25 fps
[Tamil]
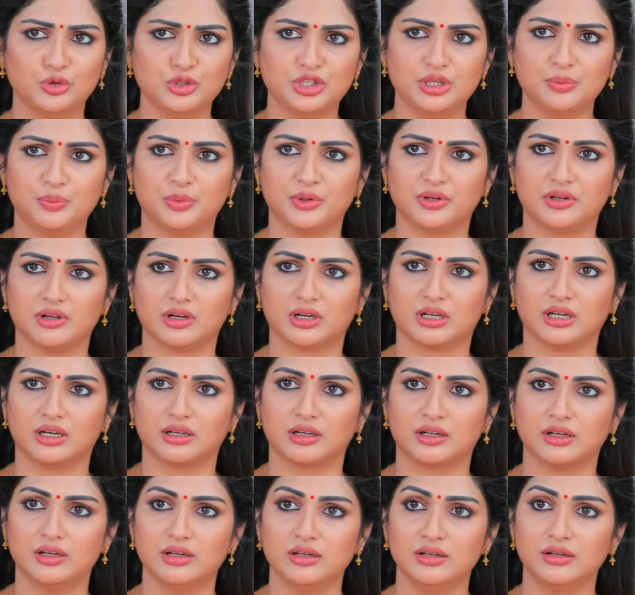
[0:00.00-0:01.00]
ஊசி போட்டிருக்கானுங்க
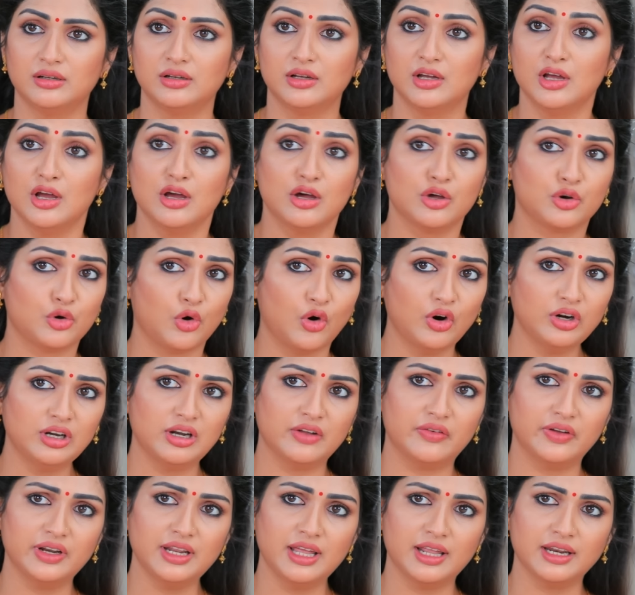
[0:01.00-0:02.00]
ரோட்லயே
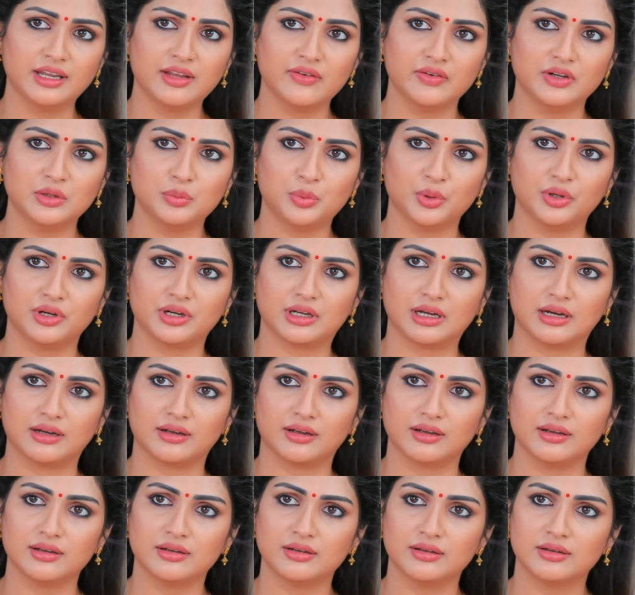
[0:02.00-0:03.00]
இவளை இறக்கி விட்டுட்டு
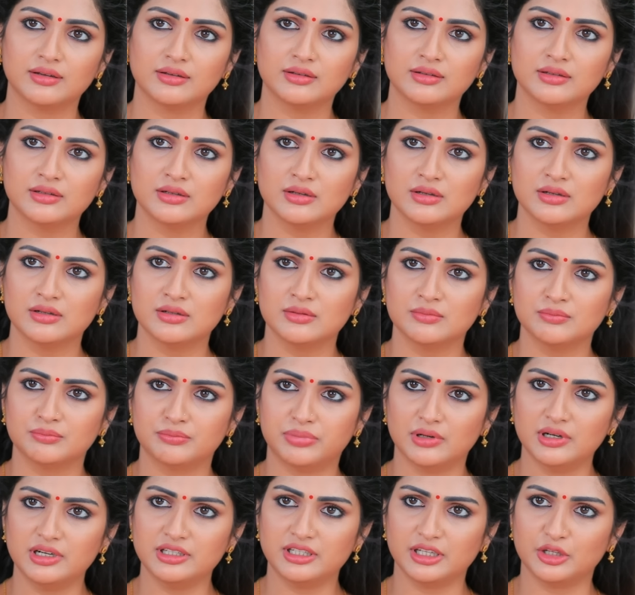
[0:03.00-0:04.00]
போயிருக்கானுங்க
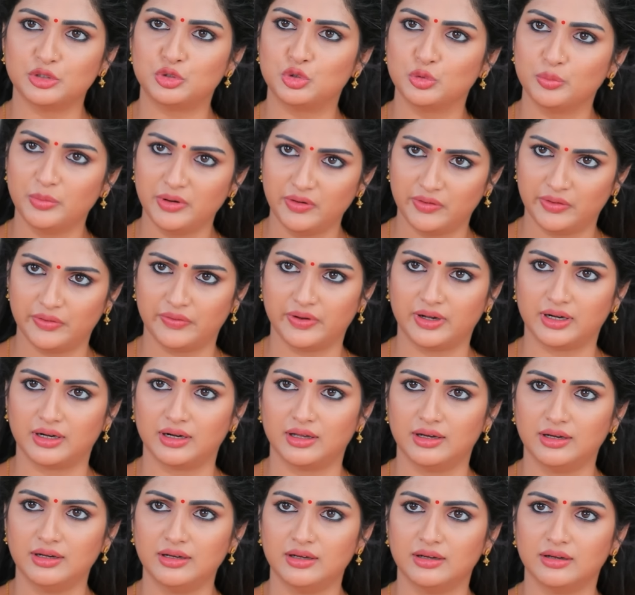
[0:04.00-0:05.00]
போலீஸ் என்ன சும்மா
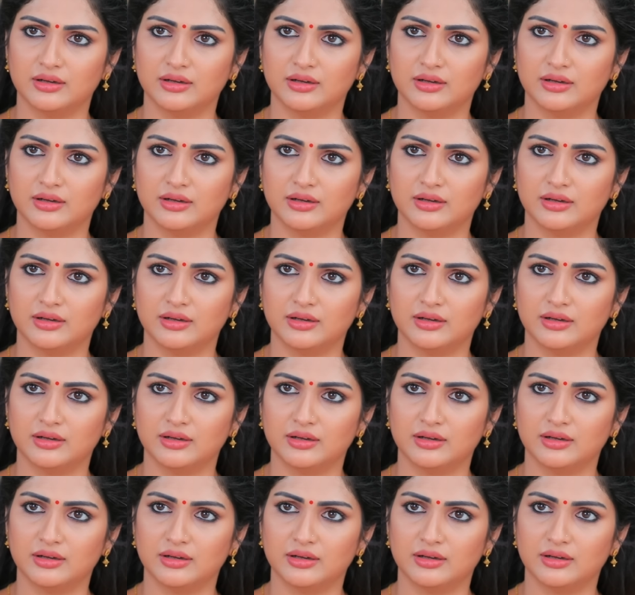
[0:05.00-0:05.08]
விட்டுருமா